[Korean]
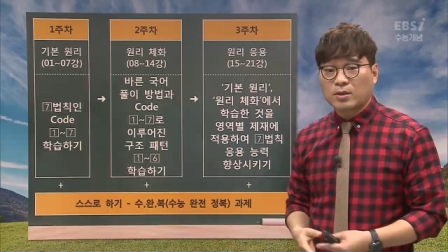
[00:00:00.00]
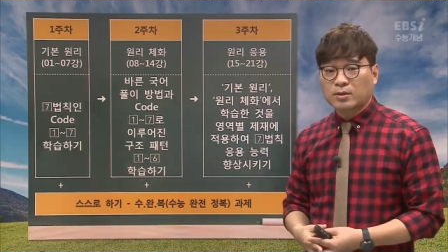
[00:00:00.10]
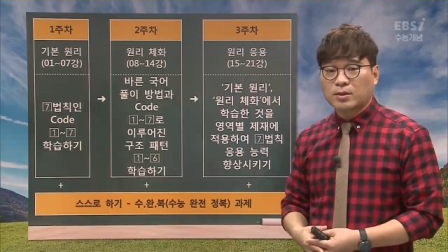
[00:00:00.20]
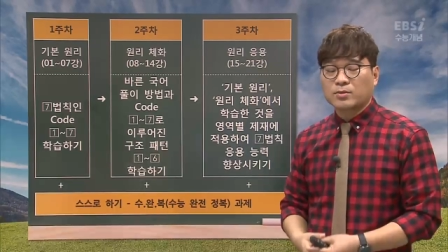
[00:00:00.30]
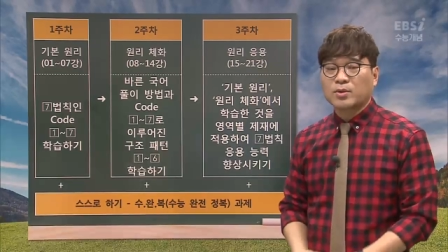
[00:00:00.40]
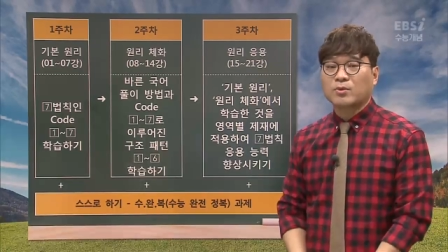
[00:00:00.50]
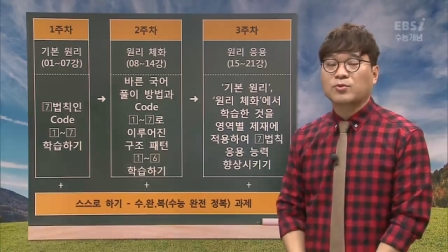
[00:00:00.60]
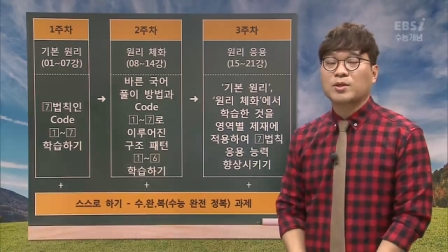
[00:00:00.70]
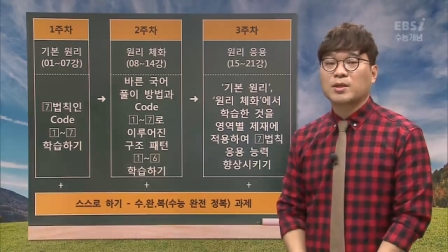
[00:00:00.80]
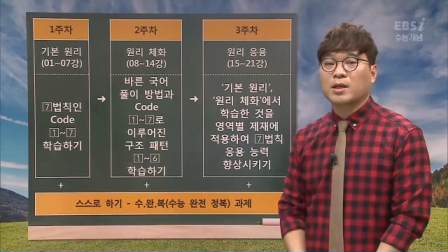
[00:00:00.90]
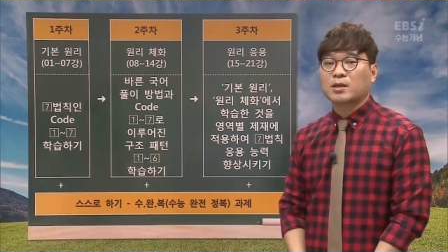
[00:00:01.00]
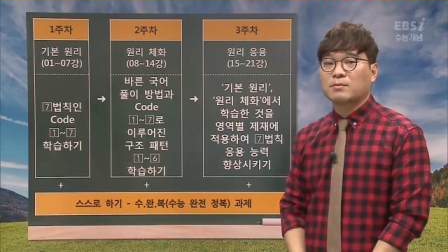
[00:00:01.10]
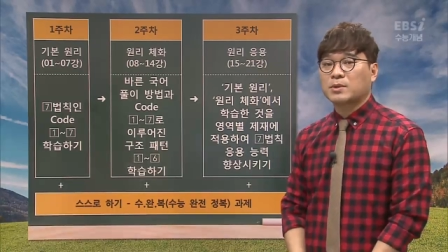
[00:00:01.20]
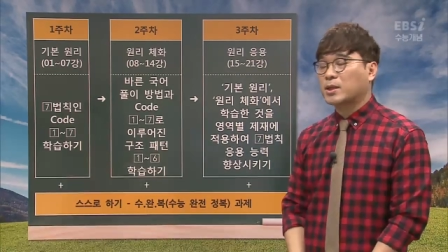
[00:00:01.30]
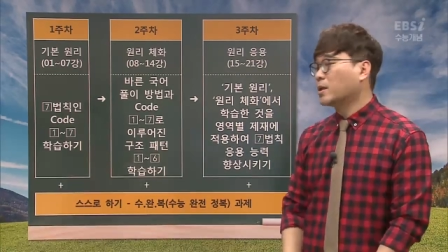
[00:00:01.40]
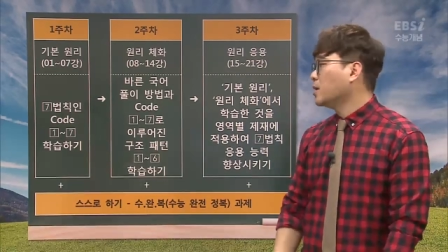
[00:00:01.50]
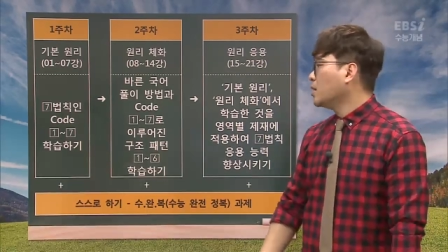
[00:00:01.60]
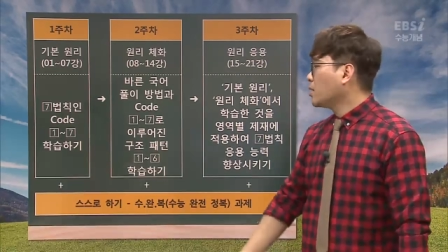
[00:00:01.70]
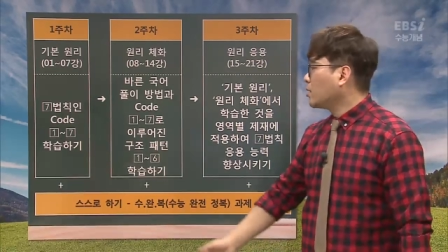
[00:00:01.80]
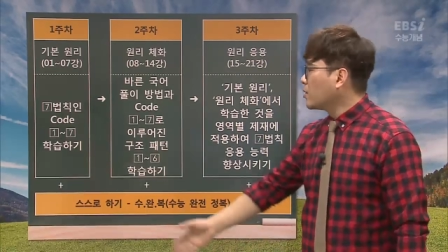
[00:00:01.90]
그런 훈련을 하게 됩니다.
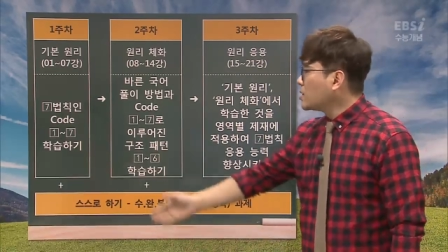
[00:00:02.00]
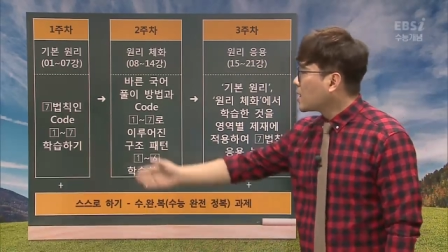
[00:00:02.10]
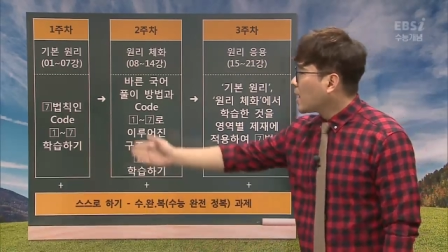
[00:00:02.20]
그리고 이제